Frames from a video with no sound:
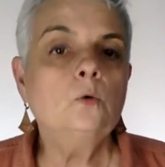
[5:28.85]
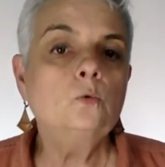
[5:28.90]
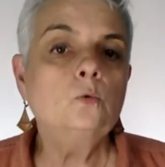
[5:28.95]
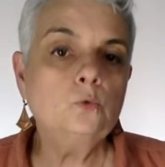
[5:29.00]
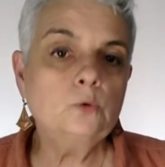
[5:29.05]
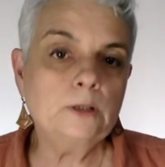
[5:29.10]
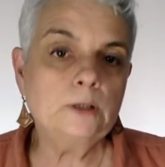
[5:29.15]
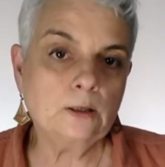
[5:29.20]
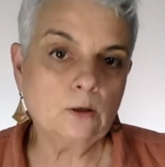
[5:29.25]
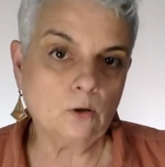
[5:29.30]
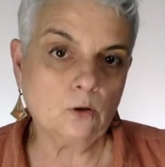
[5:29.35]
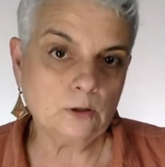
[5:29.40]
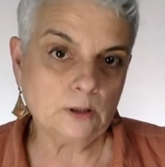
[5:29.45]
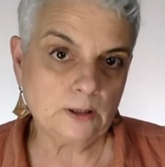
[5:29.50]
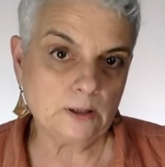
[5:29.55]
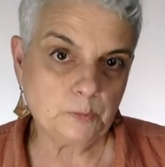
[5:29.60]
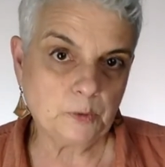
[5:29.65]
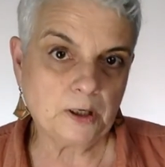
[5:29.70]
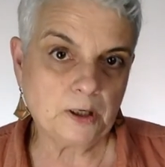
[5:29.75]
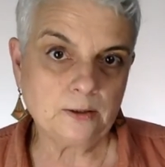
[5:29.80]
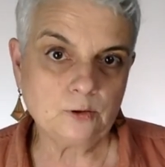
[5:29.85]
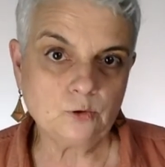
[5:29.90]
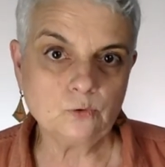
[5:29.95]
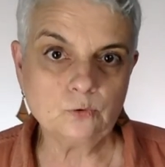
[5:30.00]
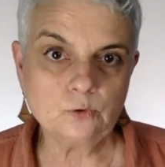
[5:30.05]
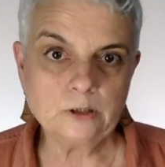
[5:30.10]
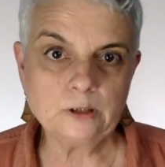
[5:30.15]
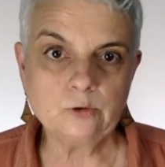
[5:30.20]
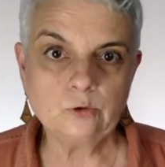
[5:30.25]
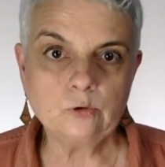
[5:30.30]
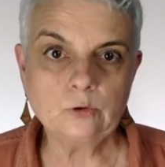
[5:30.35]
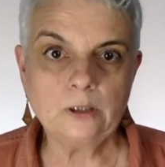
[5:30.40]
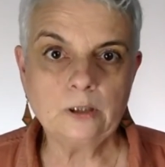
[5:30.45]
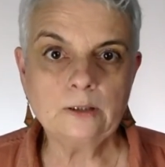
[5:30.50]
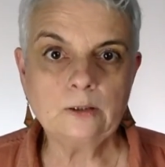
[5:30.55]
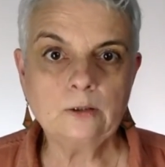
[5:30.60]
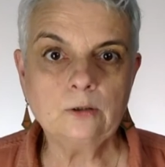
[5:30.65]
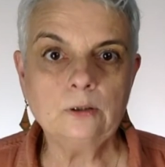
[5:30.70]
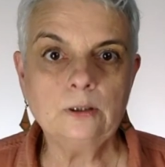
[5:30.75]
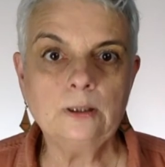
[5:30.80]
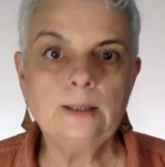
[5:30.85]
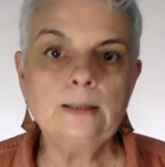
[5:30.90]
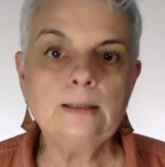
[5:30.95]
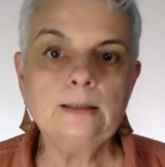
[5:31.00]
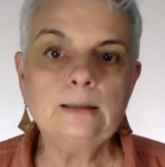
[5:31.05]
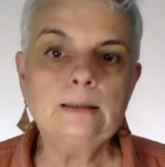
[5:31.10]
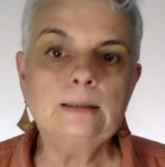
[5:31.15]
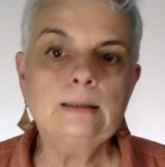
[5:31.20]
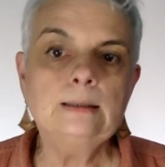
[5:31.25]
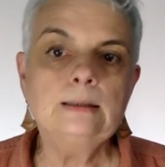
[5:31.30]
ou des grandes respirations si tu les connais,